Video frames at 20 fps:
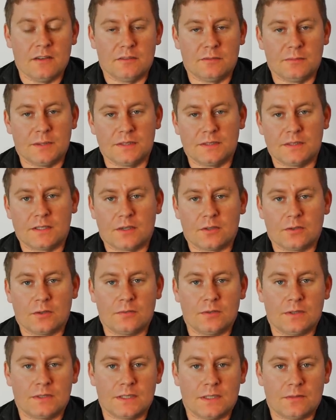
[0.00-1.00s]
w
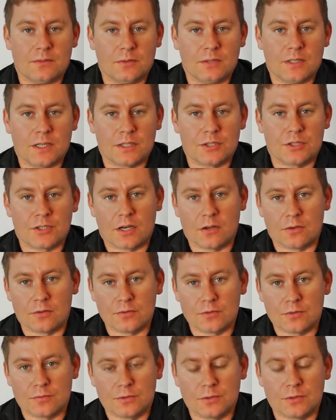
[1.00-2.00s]
międzynarodowych zawodach
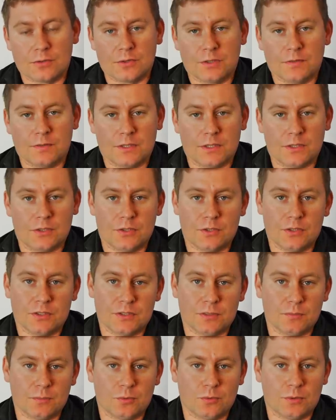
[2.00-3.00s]
Challenge w
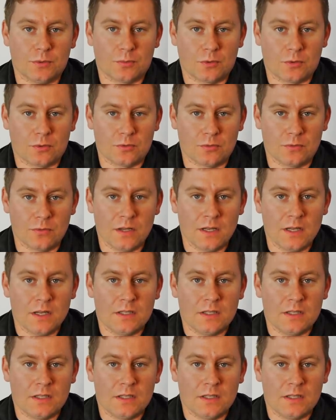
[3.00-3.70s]
1932 roku.